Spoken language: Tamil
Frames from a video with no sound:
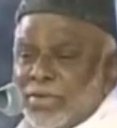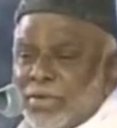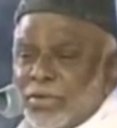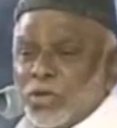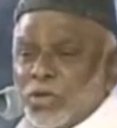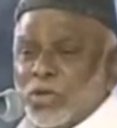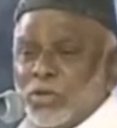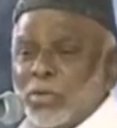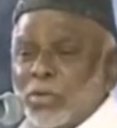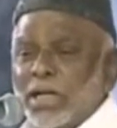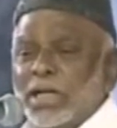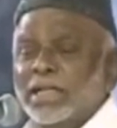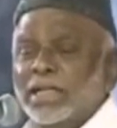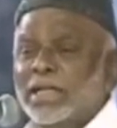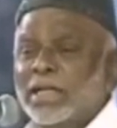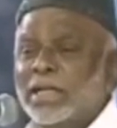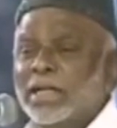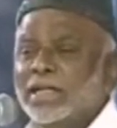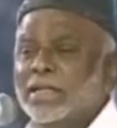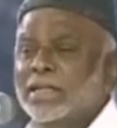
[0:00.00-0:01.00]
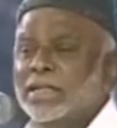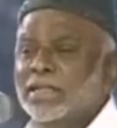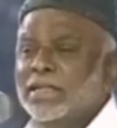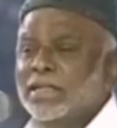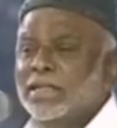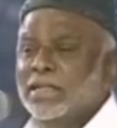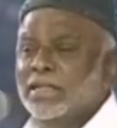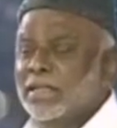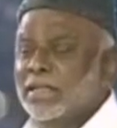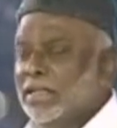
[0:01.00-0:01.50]
ஒரு மனிதன்
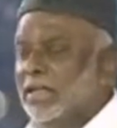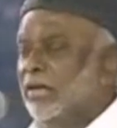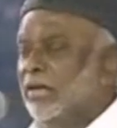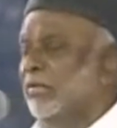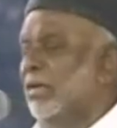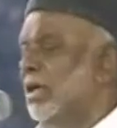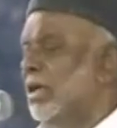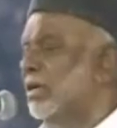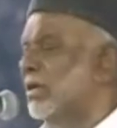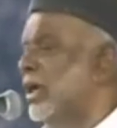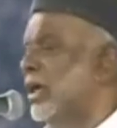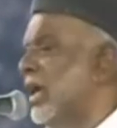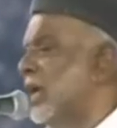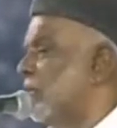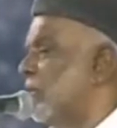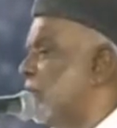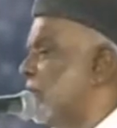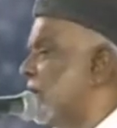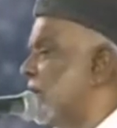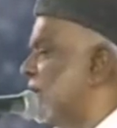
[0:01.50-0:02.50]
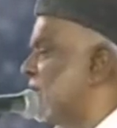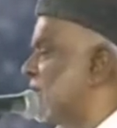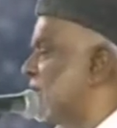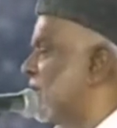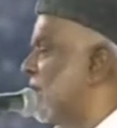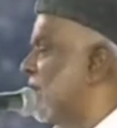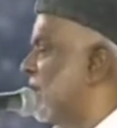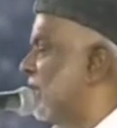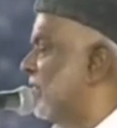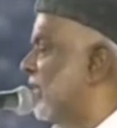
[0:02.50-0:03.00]
எவ்வளவு காலம்
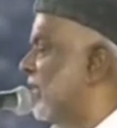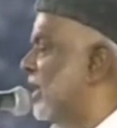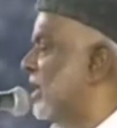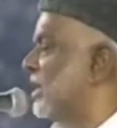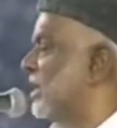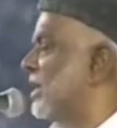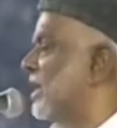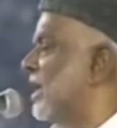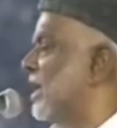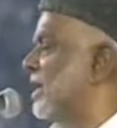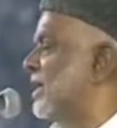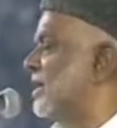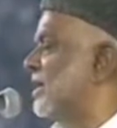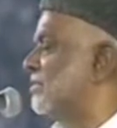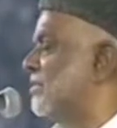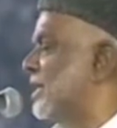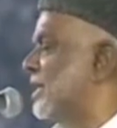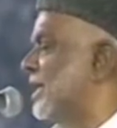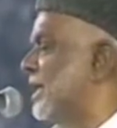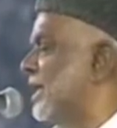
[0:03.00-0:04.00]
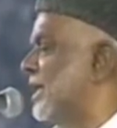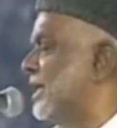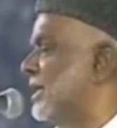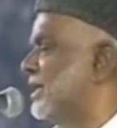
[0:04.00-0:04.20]
உலகத்திலே வாழுகிறான் என்பதை